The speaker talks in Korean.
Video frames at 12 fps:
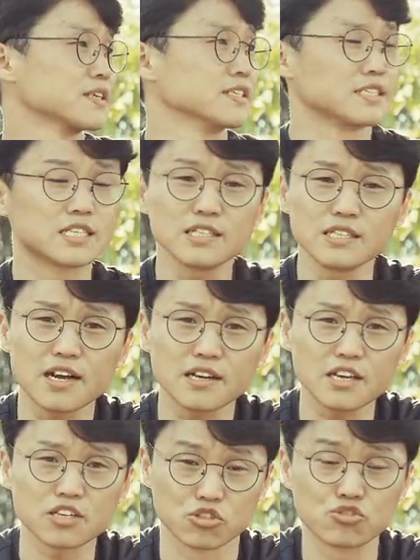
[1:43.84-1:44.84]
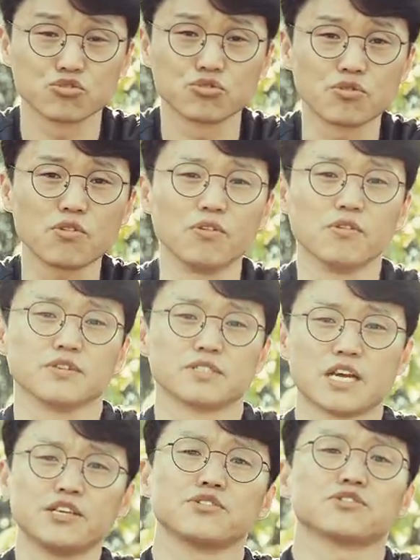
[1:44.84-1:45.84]
그 신앙의 기준으로
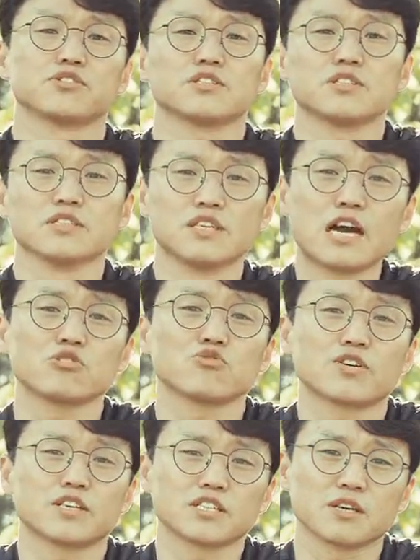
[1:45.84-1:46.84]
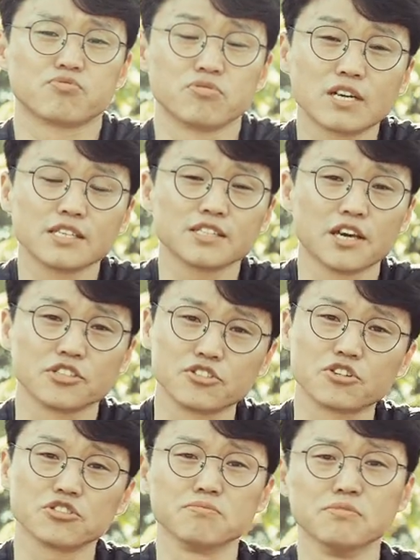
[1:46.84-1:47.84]
자녀들을 양육하는 게
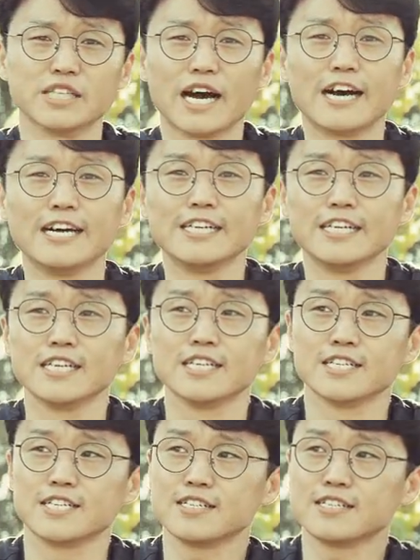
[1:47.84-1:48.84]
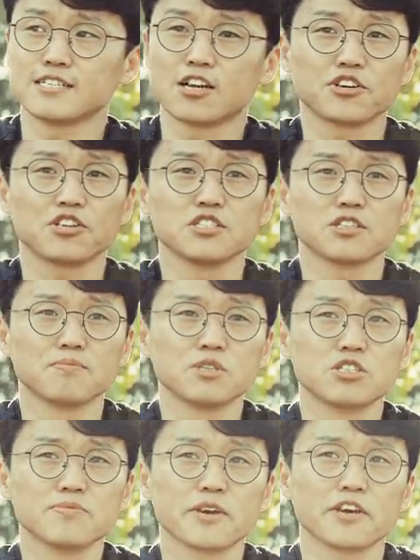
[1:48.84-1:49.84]
불가능해질 것입니다. 어, 당연히 이제
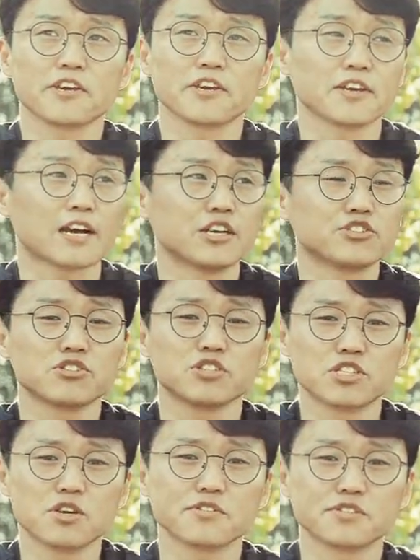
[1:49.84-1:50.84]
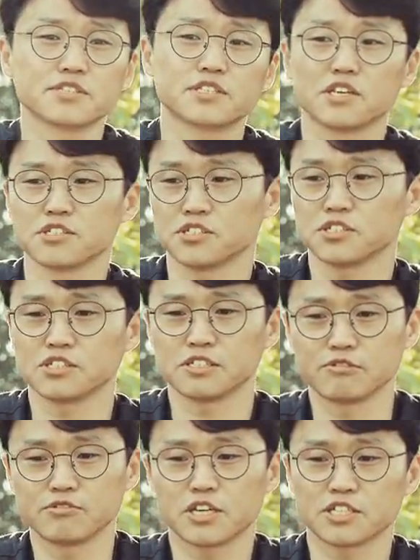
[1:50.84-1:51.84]
믿음의 가정을 세웠을
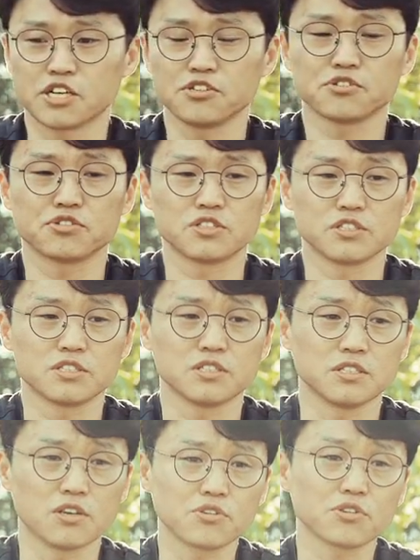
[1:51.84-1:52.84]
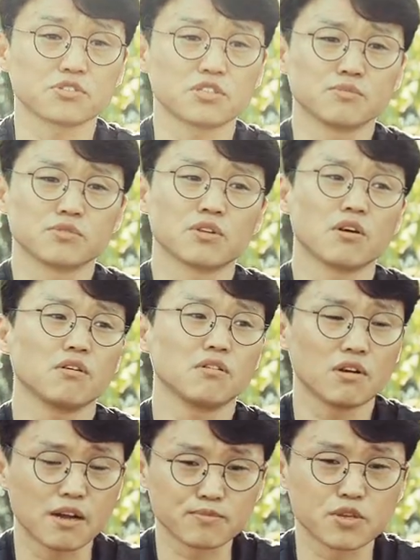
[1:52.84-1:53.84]
때는 우리가 자녀들을 어렸을
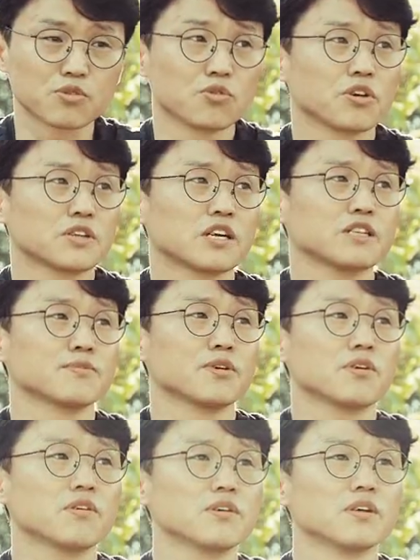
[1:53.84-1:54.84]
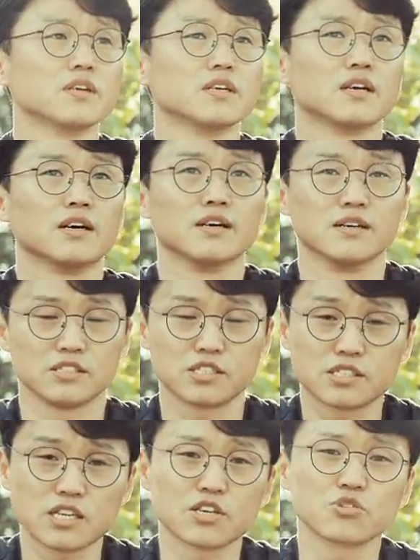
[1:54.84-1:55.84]
때부터 함께 교회 다니며 아,
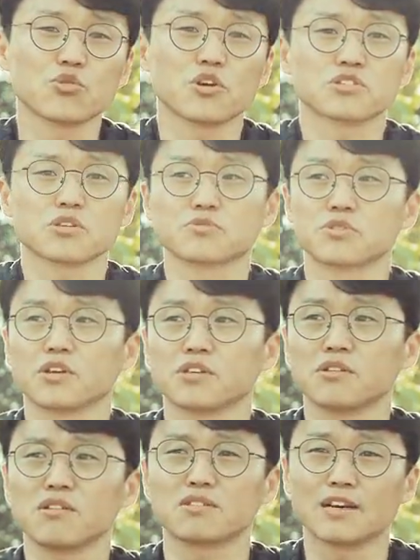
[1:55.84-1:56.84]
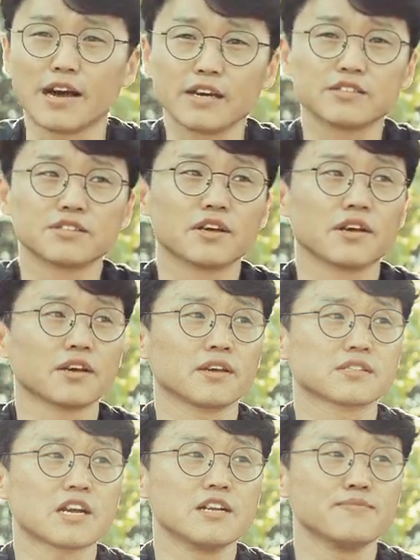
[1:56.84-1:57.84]
식사 기도에서부터 해서 그
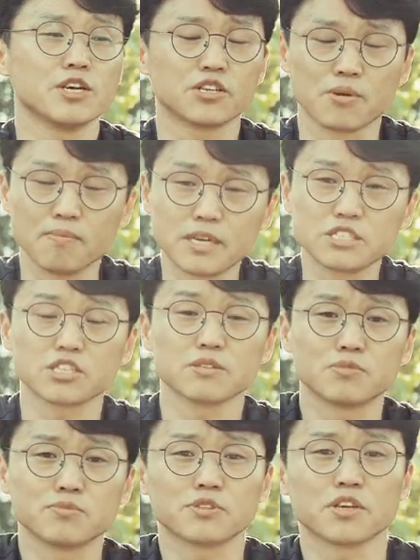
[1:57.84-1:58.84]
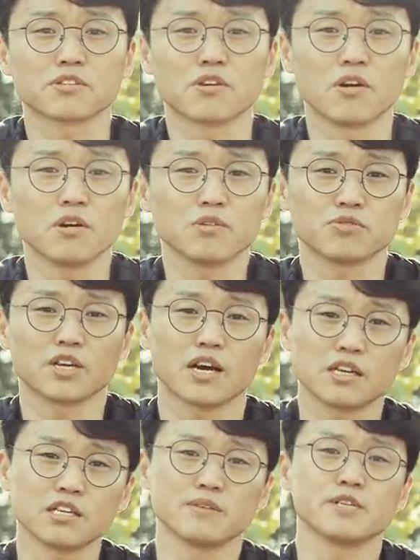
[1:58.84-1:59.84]
아이들의 삶의 전반적인 부분에서 우리가
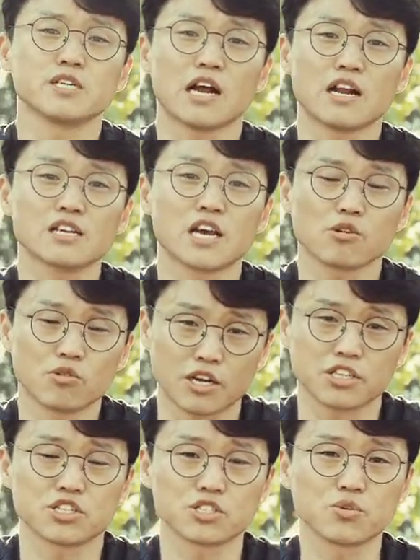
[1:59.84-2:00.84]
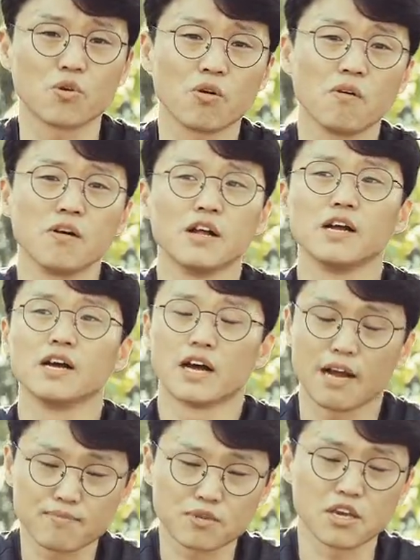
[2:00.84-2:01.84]
하나님을 알게 하고 가르치고
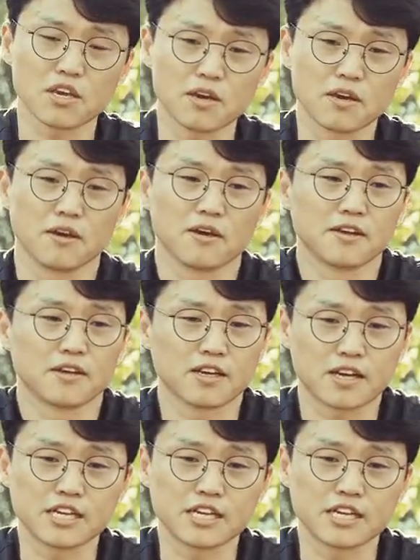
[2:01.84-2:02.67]
함께 예,